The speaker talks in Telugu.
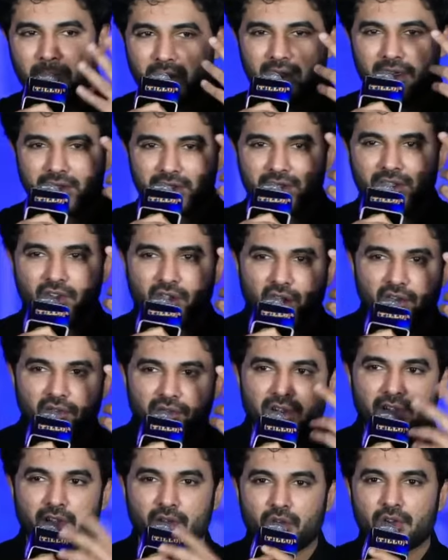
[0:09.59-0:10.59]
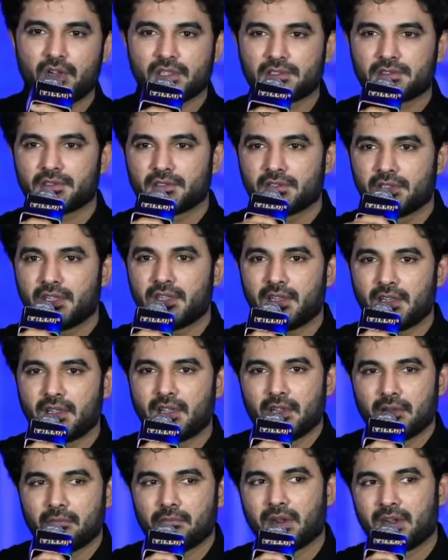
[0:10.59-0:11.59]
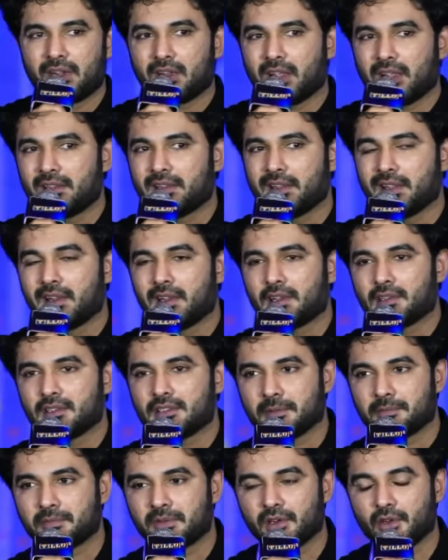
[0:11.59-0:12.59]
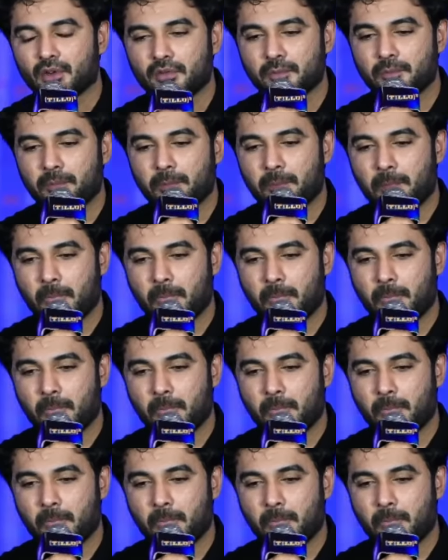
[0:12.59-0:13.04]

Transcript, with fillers: అప్పటి నుంచి కాన్ఫ్లిక్ట్ కొట్టేస్తుంది బట్ ఐ థింక్ చెప్తాను